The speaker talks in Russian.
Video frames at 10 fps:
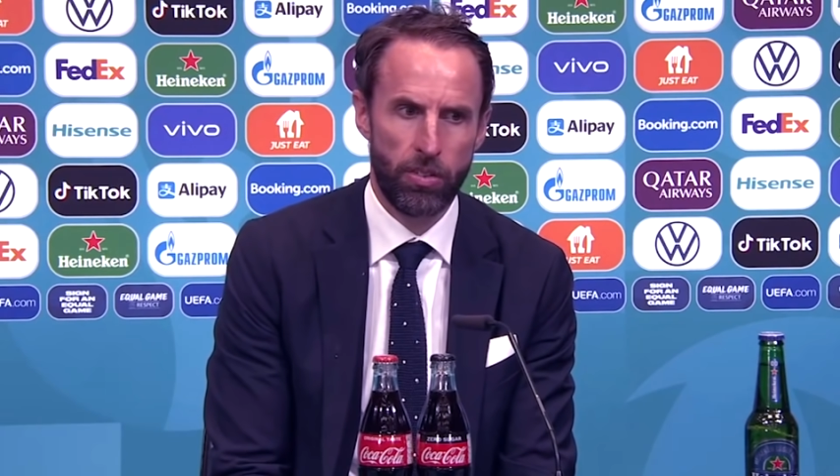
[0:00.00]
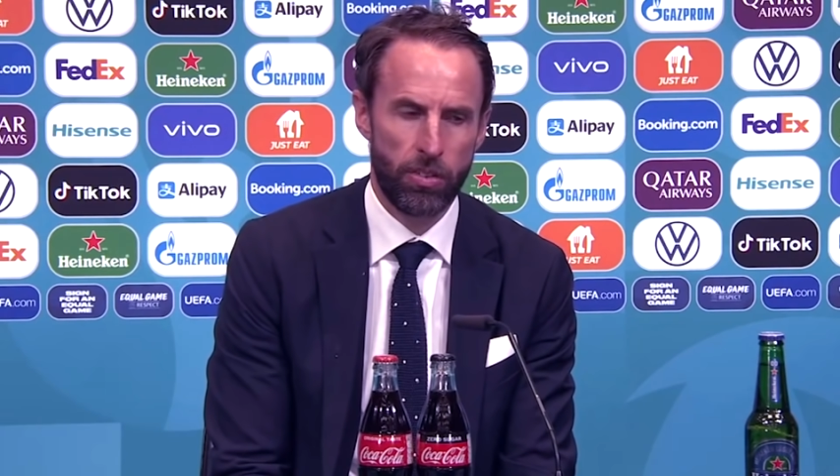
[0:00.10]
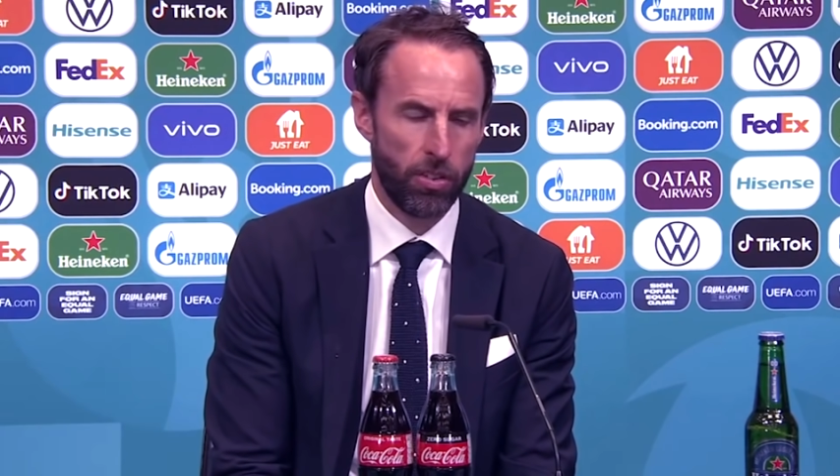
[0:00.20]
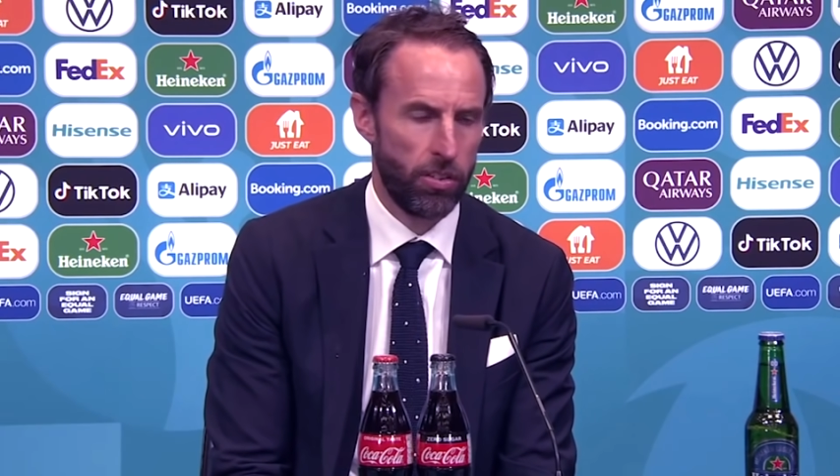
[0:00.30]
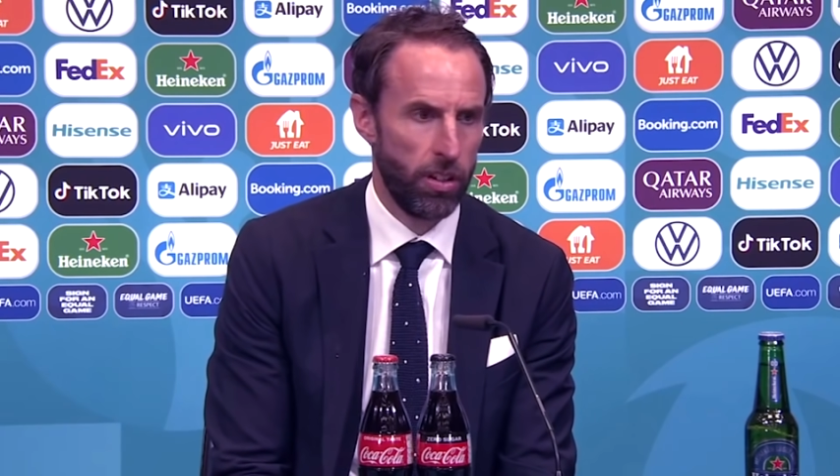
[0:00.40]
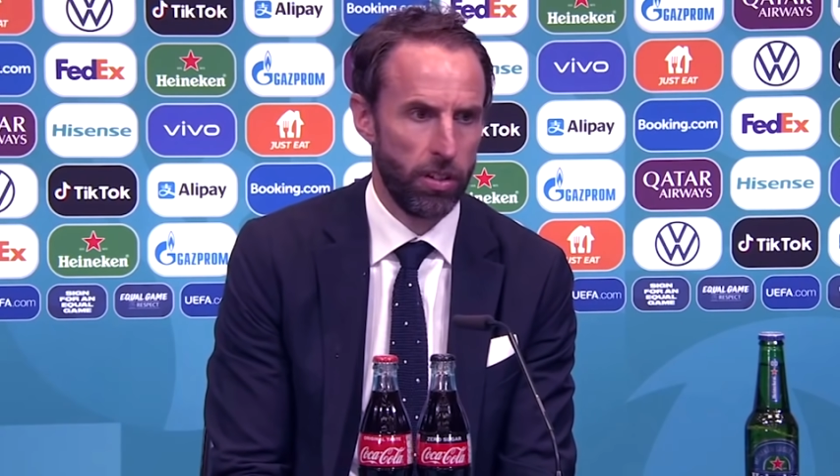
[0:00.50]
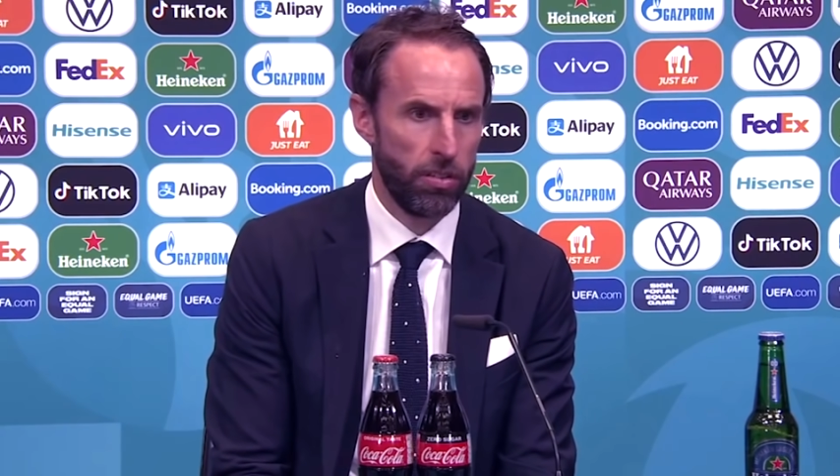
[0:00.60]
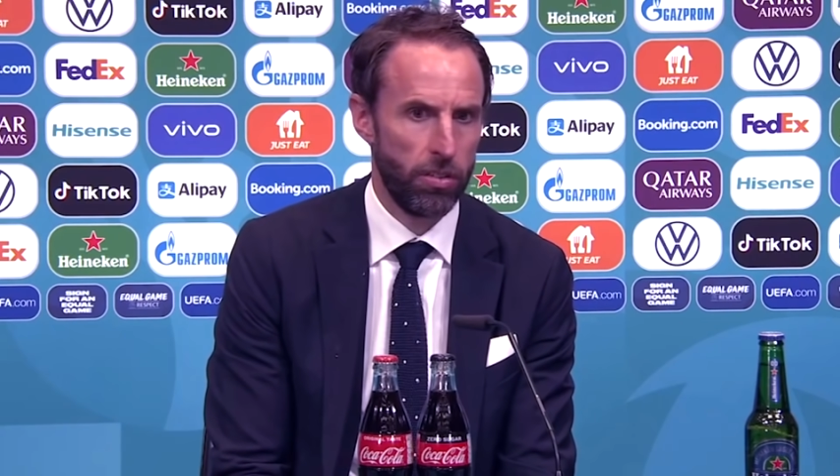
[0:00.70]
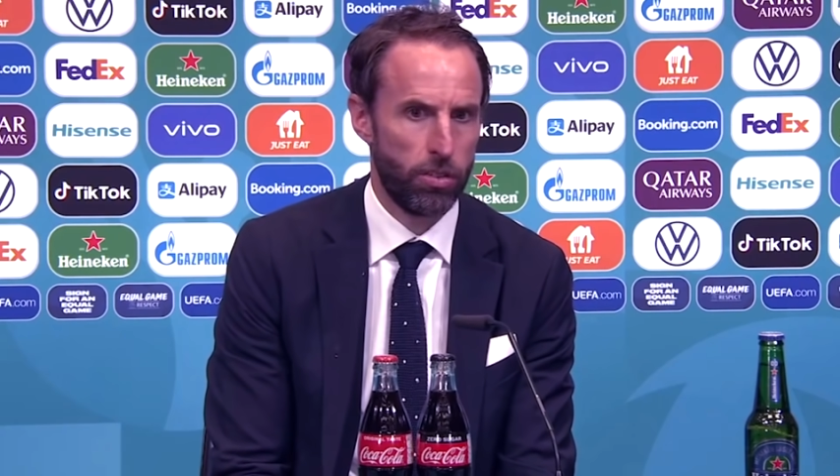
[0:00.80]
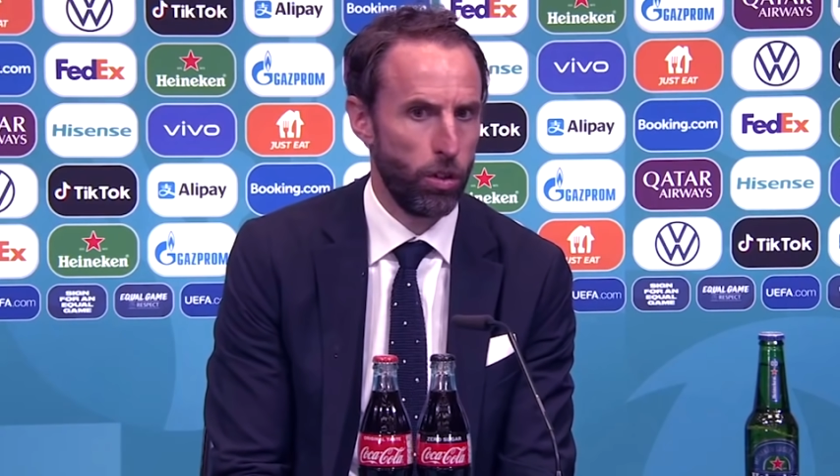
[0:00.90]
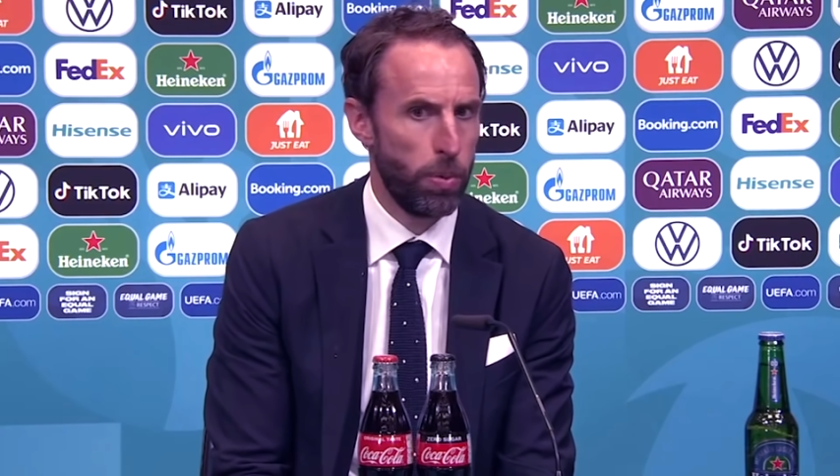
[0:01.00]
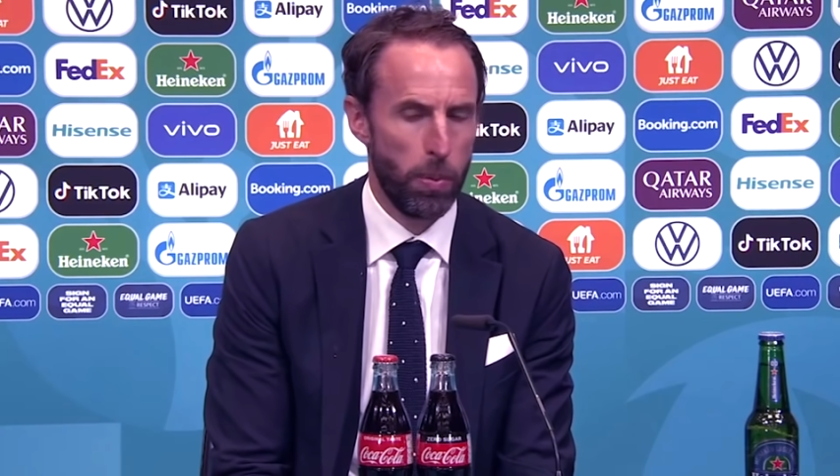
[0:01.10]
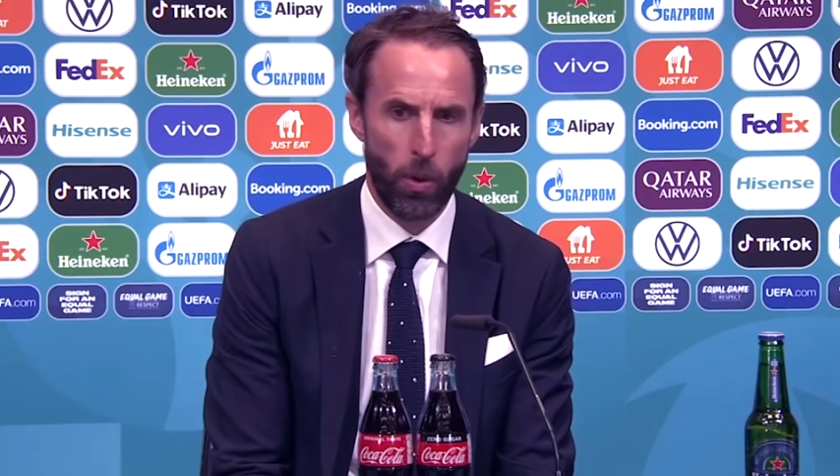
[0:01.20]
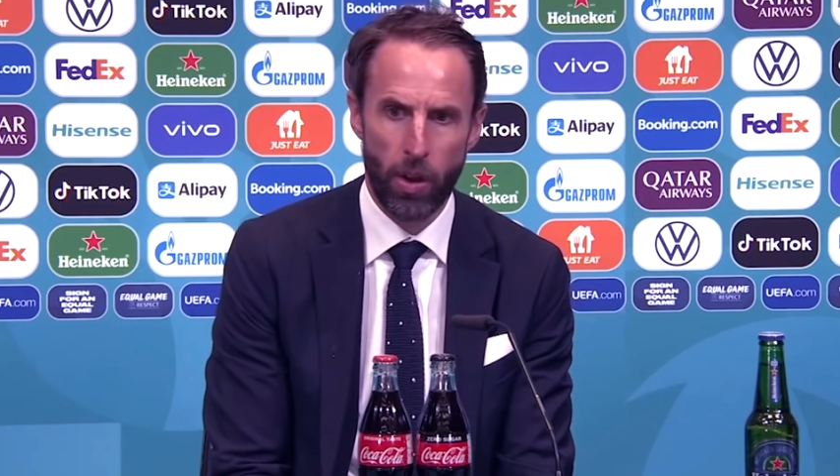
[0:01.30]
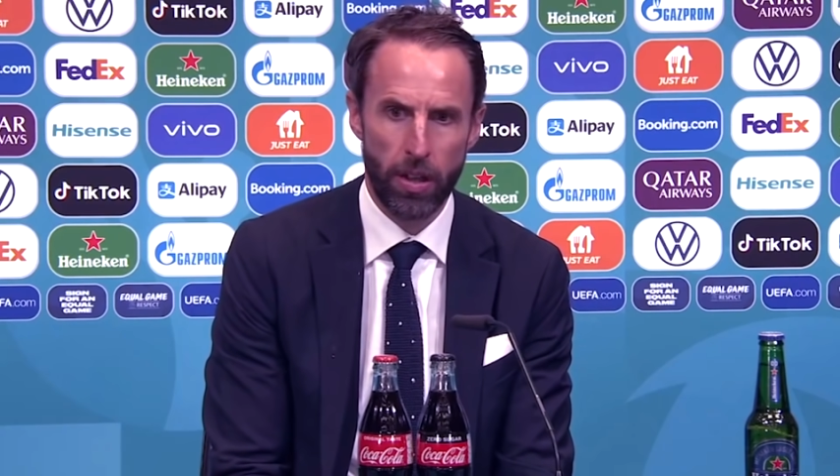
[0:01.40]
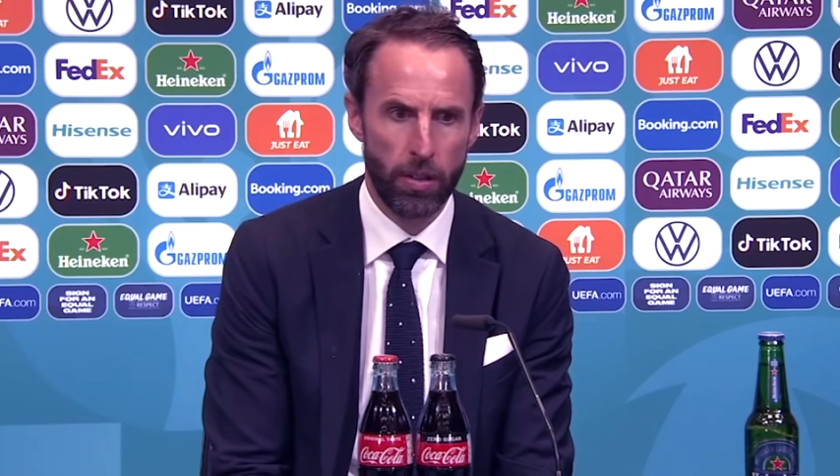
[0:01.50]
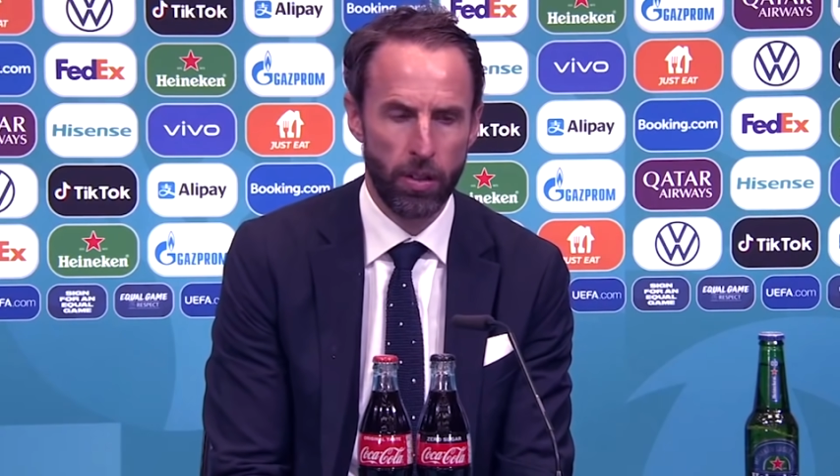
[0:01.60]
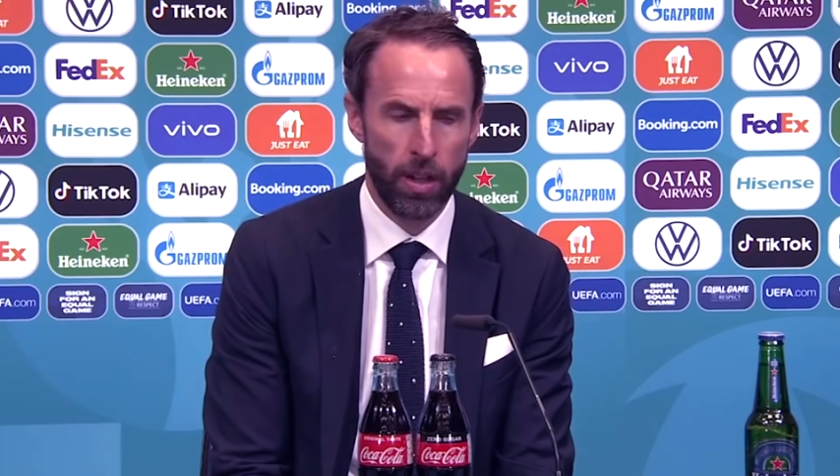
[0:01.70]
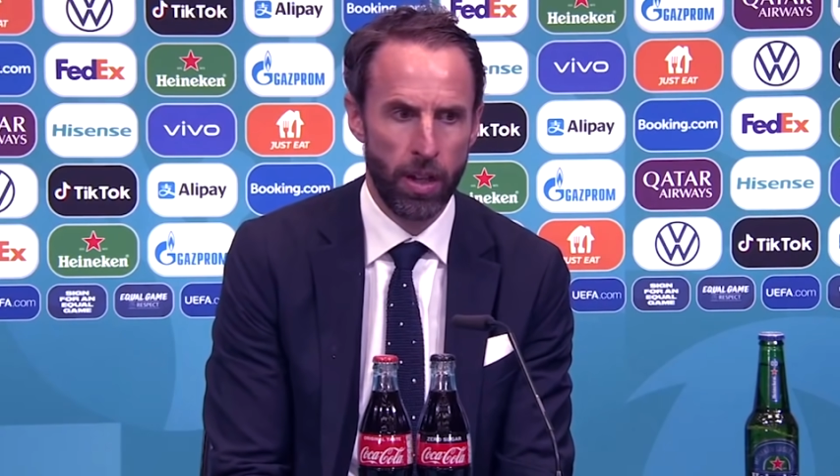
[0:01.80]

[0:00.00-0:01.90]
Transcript: Он потрясающий человек.